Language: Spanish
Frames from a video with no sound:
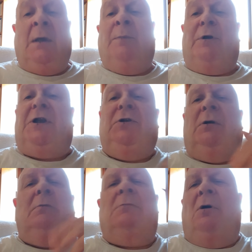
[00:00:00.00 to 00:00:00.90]
Por tanto,
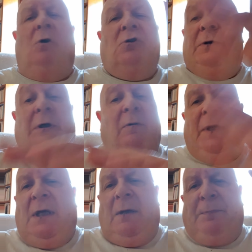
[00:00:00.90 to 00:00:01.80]
os lo dejo
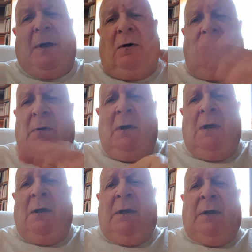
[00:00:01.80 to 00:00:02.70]
ahí, perdón
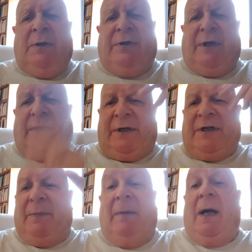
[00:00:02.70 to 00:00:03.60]
si es que
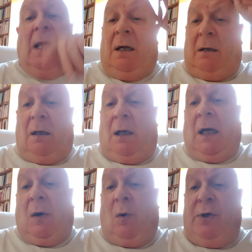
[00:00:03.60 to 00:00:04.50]
se me va
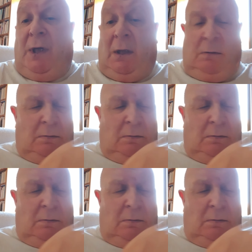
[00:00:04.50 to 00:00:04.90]
la olla.